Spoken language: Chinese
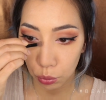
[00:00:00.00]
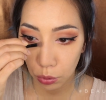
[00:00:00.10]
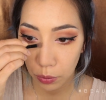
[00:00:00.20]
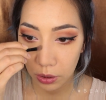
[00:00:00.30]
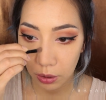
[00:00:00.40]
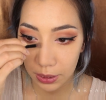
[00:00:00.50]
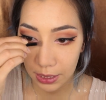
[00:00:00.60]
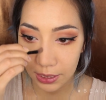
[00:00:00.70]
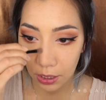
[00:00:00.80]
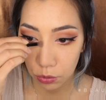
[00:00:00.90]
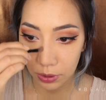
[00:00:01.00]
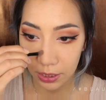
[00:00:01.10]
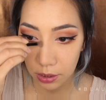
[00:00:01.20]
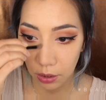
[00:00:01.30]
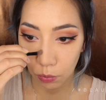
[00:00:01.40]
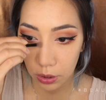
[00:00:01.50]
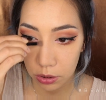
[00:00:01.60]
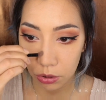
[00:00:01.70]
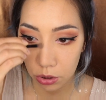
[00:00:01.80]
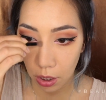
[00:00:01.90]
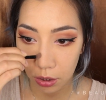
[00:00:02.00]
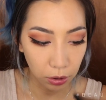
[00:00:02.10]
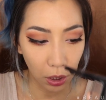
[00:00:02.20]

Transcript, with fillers: 所以会特别在加重在这个位置上。